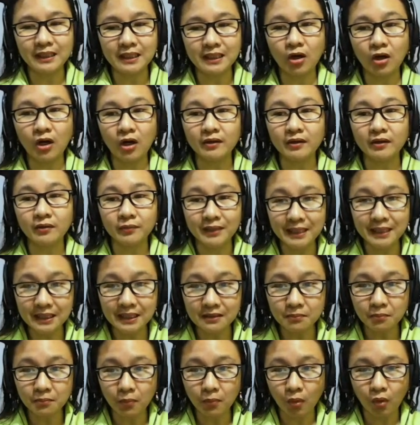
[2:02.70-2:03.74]
click on read
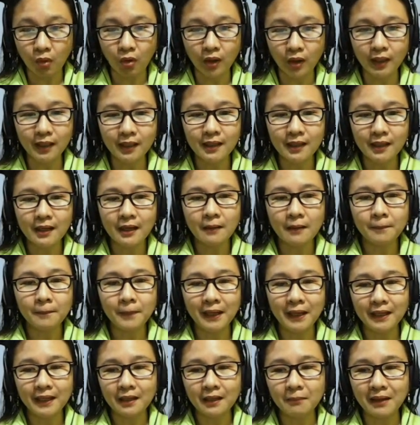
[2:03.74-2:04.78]
more
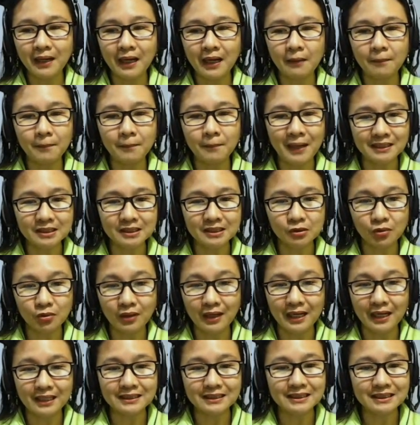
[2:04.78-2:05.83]
para makapasok
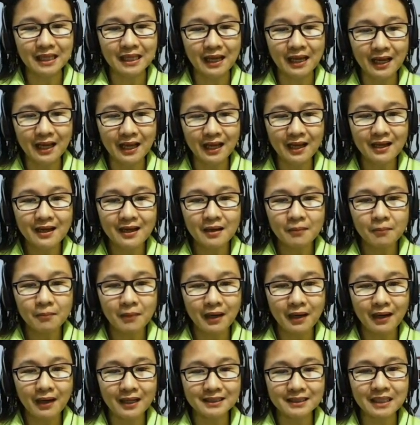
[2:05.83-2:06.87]
ka sa
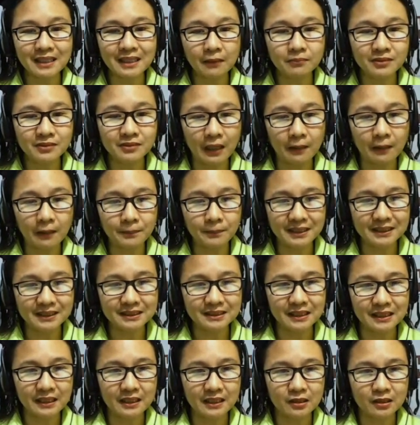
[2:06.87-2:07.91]
mga subtopics
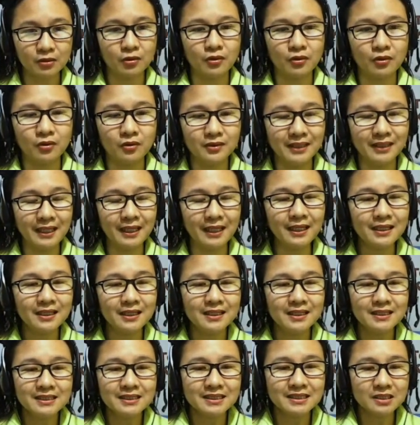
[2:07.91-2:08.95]
na ito. Okay?
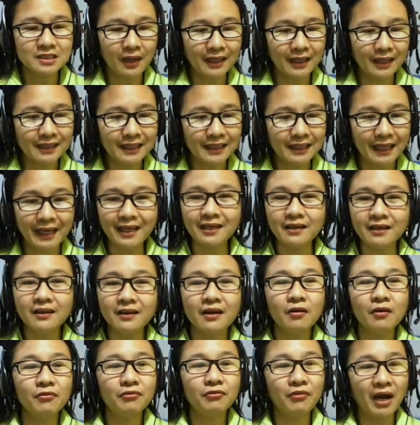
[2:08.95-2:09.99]
So again,
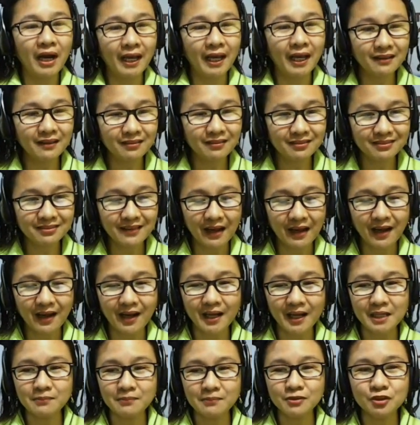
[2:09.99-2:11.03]
find
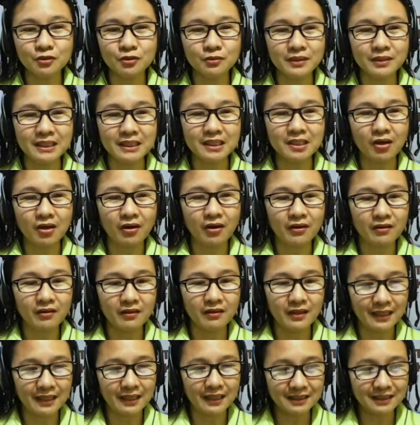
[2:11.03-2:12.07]
time to read on
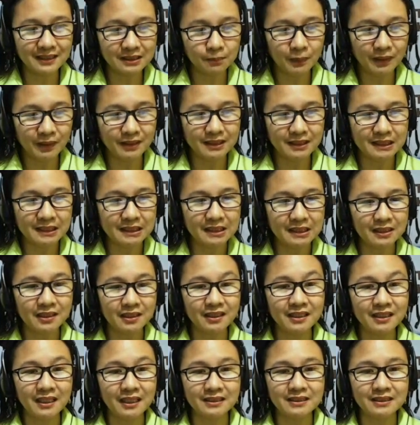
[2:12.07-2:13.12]
this
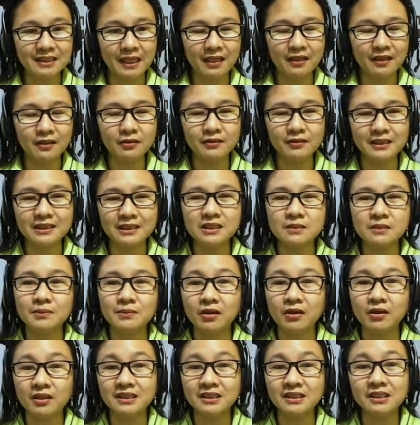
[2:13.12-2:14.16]
particular categories
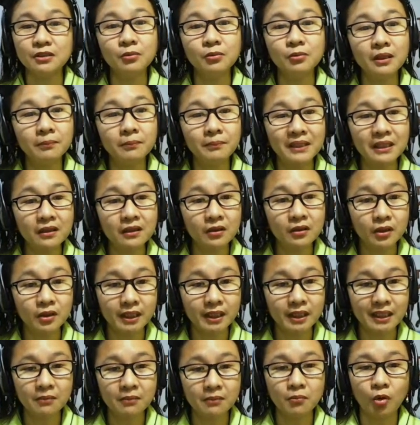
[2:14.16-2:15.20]
because you will be
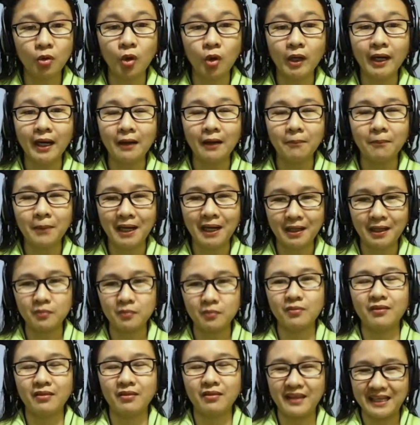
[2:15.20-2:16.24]
learning more about
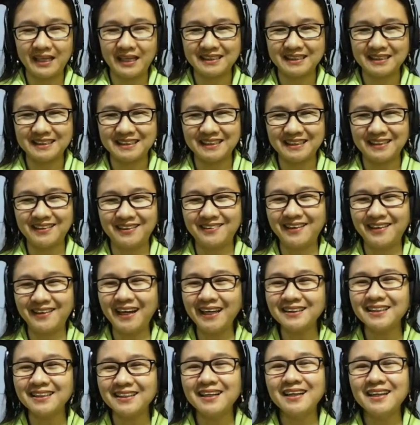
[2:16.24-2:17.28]
this. All
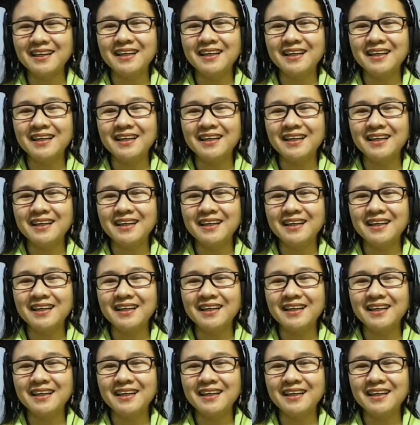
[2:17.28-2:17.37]
right?